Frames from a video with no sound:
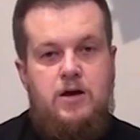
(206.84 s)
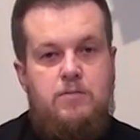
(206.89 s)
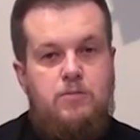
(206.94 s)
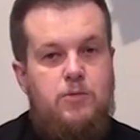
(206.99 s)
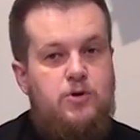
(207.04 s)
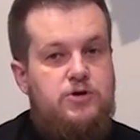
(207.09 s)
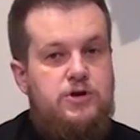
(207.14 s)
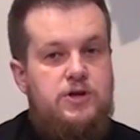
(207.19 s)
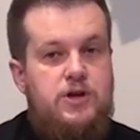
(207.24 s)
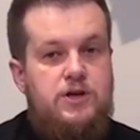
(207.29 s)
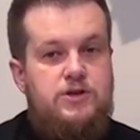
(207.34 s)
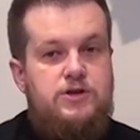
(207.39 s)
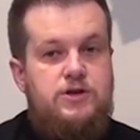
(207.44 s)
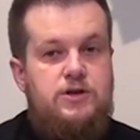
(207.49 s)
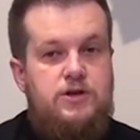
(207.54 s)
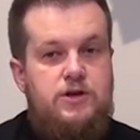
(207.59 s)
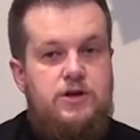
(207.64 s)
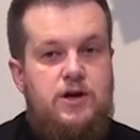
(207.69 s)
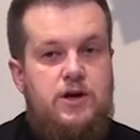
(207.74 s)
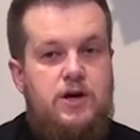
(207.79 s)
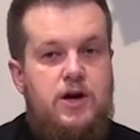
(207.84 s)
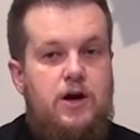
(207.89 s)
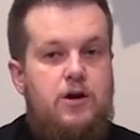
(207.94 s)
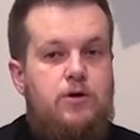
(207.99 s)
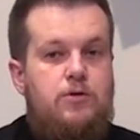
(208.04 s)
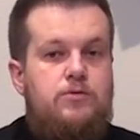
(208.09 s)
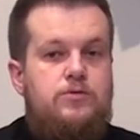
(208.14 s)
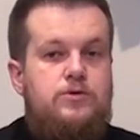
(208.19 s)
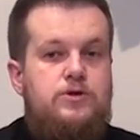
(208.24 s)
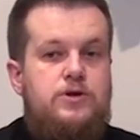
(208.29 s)
Może dać jedynie
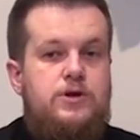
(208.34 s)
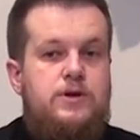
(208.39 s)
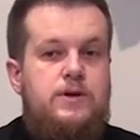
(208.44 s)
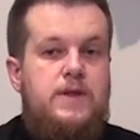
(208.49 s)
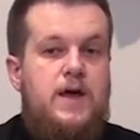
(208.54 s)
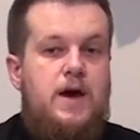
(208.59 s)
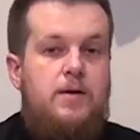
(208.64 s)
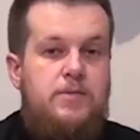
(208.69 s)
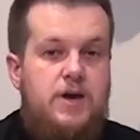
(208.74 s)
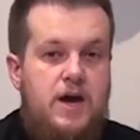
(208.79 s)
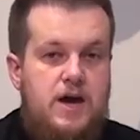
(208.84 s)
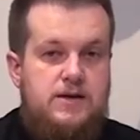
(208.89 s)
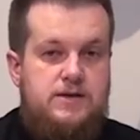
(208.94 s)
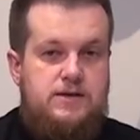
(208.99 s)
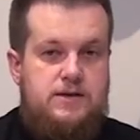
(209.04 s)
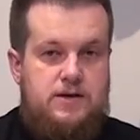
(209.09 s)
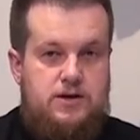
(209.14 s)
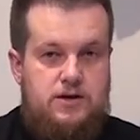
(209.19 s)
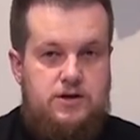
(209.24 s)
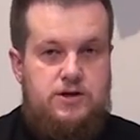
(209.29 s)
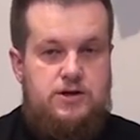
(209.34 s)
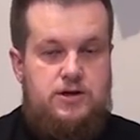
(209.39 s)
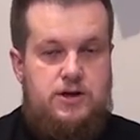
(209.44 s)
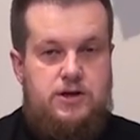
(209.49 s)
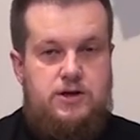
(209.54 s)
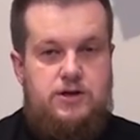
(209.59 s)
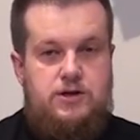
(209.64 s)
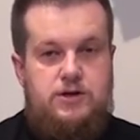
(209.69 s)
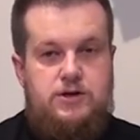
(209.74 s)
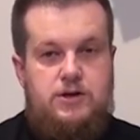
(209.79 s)
jakąś namiastkę
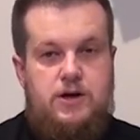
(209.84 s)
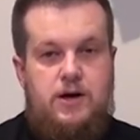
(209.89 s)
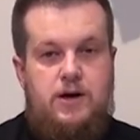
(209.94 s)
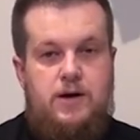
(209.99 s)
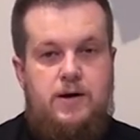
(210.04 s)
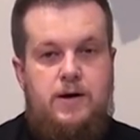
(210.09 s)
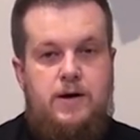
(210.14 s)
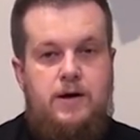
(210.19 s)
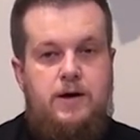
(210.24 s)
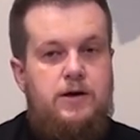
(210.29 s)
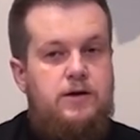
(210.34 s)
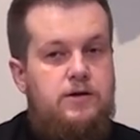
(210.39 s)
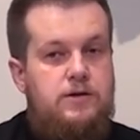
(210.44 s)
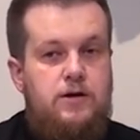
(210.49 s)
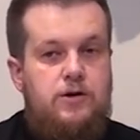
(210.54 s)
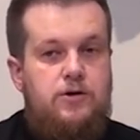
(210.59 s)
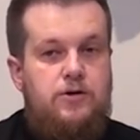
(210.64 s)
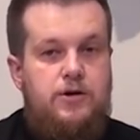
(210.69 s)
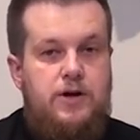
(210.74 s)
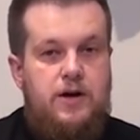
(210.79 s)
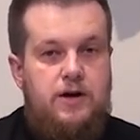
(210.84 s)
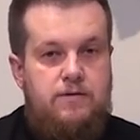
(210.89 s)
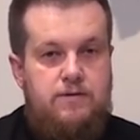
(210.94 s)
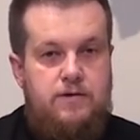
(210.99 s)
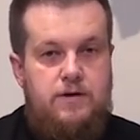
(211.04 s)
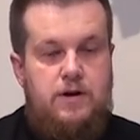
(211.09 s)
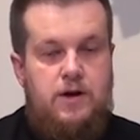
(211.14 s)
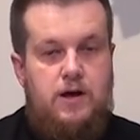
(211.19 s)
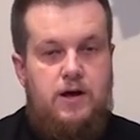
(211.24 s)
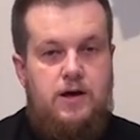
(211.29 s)
szczęścia – i tylko na
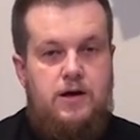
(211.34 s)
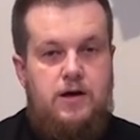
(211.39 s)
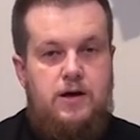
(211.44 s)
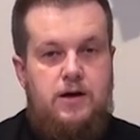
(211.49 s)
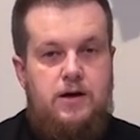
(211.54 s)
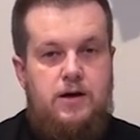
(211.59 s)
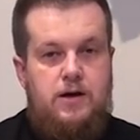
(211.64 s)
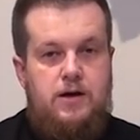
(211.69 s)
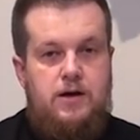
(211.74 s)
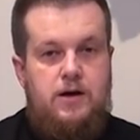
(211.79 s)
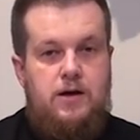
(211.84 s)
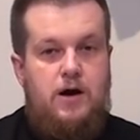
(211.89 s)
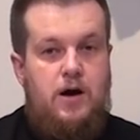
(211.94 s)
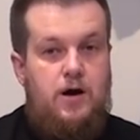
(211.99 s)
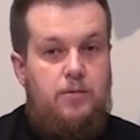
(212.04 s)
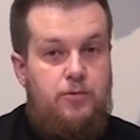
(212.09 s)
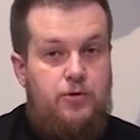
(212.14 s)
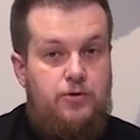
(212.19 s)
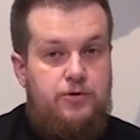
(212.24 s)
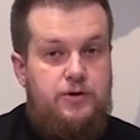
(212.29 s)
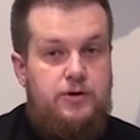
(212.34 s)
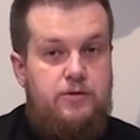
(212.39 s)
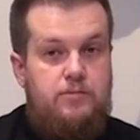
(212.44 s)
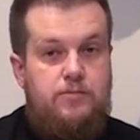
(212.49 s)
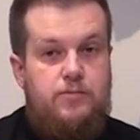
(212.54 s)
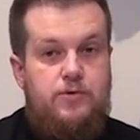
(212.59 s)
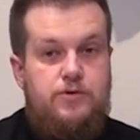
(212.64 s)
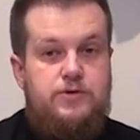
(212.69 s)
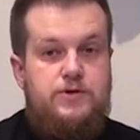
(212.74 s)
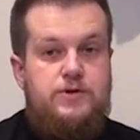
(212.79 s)
chwilę, a
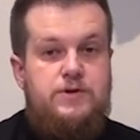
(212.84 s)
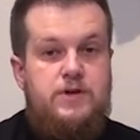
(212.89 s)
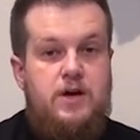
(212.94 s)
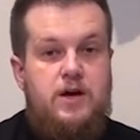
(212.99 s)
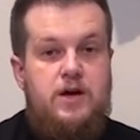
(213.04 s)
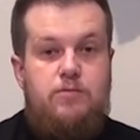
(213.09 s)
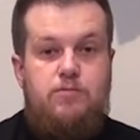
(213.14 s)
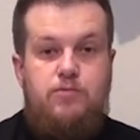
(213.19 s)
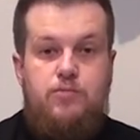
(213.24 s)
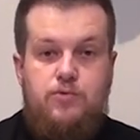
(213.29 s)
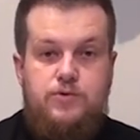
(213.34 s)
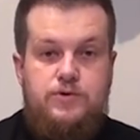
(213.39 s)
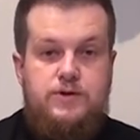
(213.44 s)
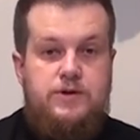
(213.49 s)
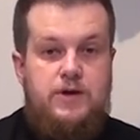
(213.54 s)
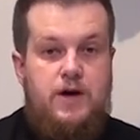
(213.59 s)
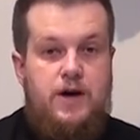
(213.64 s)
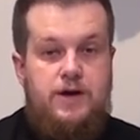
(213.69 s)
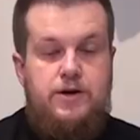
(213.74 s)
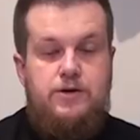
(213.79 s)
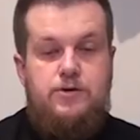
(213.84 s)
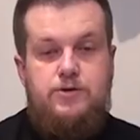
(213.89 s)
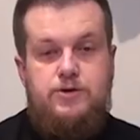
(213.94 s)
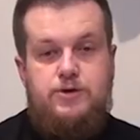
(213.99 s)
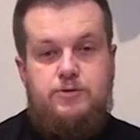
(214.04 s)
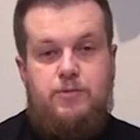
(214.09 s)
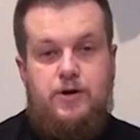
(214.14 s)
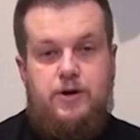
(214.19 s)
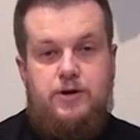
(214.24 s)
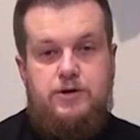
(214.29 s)
potem pozostaje pustka i
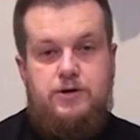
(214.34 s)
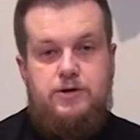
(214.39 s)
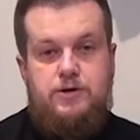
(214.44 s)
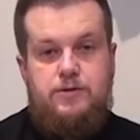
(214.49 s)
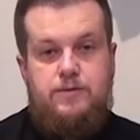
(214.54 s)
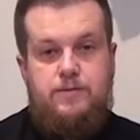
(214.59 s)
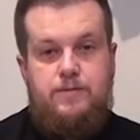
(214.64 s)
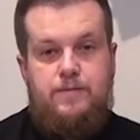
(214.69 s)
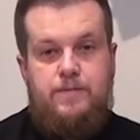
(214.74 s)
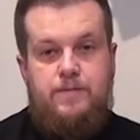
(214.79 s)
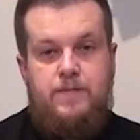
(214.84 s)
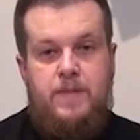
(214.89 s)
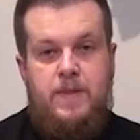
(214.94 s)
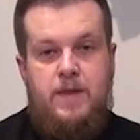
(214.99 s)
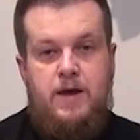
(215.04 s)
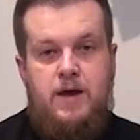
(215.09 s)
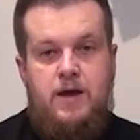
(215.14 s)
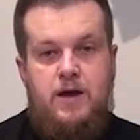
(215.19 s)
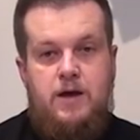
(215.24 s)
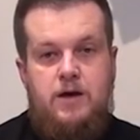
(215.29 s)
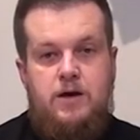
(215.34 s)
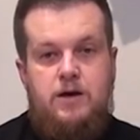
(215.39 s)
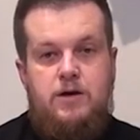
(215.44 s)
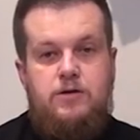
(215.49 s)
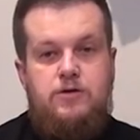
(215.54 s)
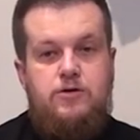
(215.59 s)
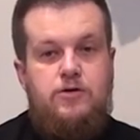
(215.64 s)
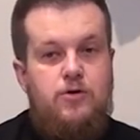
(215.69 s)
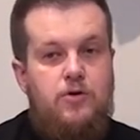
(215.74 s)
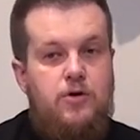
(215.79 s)
rozpacz.
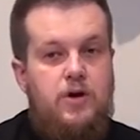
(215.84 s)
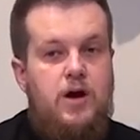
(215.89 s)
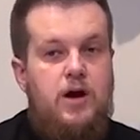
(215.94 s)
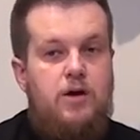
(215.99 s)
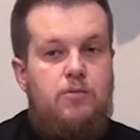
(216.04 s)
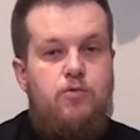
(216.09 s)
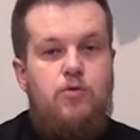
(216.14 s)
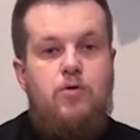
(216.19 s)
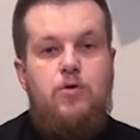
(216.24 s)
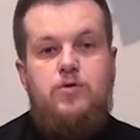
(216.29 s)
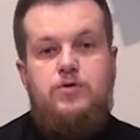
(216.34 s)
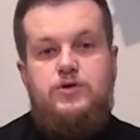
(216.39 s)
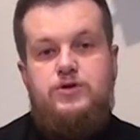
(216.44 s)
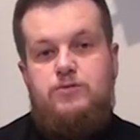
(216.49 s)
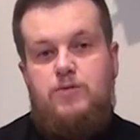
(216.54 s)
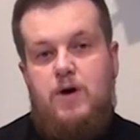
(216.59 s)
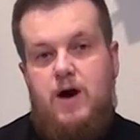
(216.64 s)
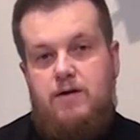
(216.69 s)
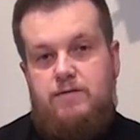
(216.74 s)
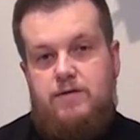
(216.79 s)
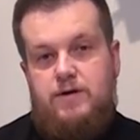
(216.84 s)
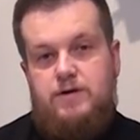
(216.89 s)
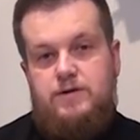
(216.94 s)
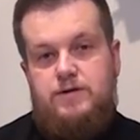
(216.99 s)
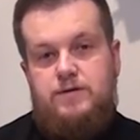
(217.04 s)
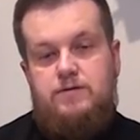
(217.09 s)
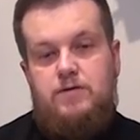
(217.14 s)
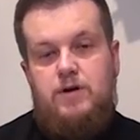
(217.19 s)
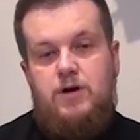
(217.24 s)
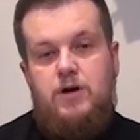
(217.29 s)
Droga
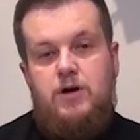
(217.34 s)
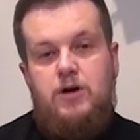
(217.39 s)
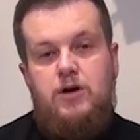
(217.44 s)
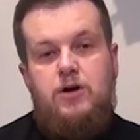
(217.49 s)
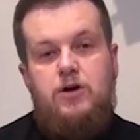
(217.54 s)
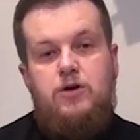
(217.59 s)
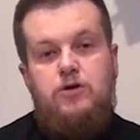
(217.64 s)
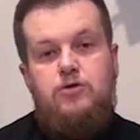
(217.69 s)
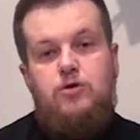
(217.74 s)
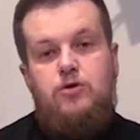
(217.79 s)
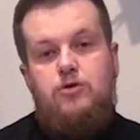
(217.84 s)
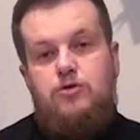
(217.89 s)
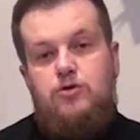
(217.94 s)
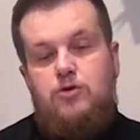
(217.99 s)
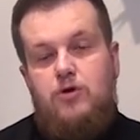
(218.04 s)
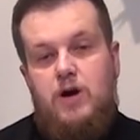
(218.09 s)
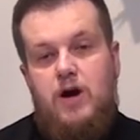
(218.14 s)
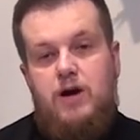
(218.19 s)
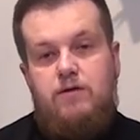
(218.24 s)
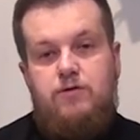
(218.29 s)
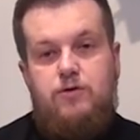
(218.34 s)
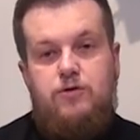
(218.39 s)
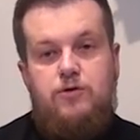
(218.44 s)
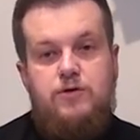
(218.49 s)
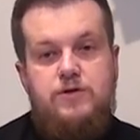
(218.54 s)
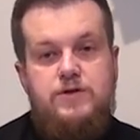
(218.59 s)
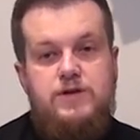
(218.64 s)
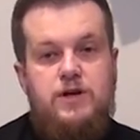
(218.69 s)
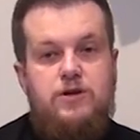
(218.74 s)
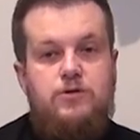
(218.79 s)
błogosławieństw to droga
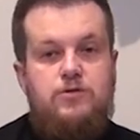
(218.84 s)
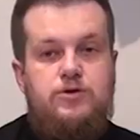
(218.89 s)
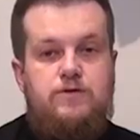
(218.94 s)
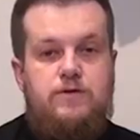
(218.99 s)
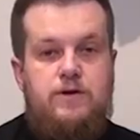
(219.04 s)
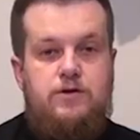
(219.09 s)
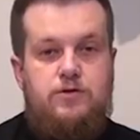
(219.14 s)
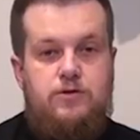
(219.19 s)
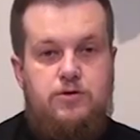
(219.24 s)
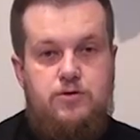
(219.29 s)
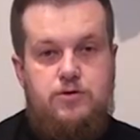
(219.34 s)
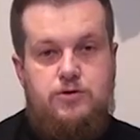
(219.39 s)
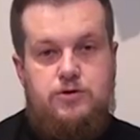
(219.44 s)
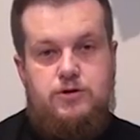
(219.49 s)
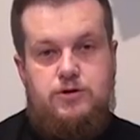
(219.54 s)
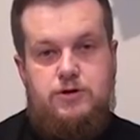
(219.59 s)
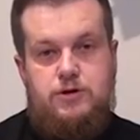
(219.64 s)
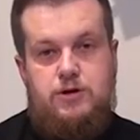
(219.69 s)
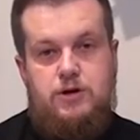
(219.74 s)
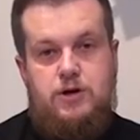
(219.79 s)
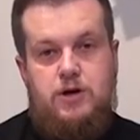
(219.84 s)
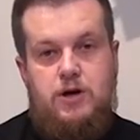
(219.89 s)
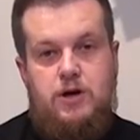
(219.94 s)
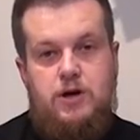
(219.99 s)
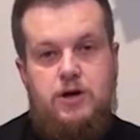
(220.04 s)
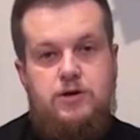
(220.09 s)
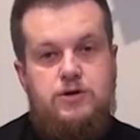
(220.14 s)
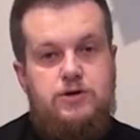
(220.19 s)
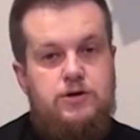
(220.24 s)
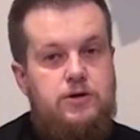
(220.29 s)
wiodąca do świętości,
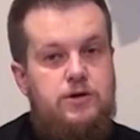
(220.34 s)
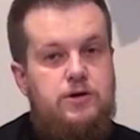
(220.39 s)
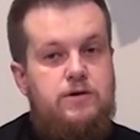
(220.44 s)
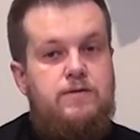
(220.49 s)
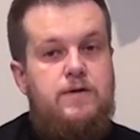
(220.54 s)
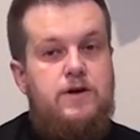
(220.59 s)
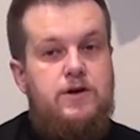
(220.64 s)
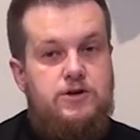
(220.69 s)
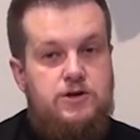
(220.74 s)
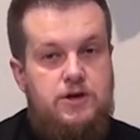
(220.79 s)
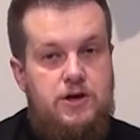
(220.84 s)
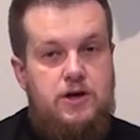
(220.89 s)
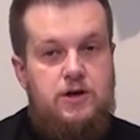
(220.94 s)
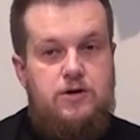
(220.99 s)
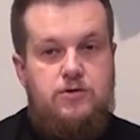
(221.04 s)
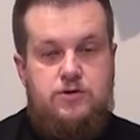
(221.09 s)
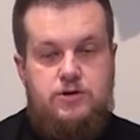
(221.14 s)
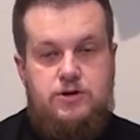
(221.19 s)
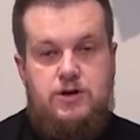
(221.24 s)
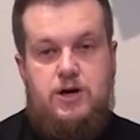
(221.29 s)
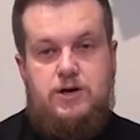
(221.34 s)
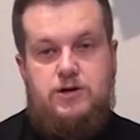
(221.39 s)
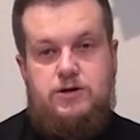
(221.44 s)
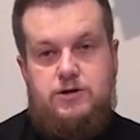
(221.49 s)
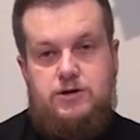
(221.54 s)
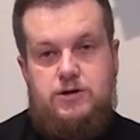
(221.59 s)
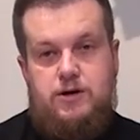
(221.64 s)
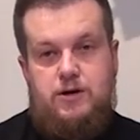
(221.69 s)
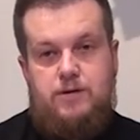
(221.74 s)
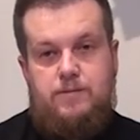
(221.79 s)
czyli wiecznego
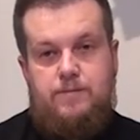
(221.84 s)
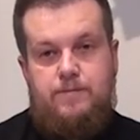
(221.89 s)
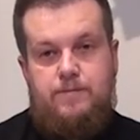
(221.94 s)
szczęścia.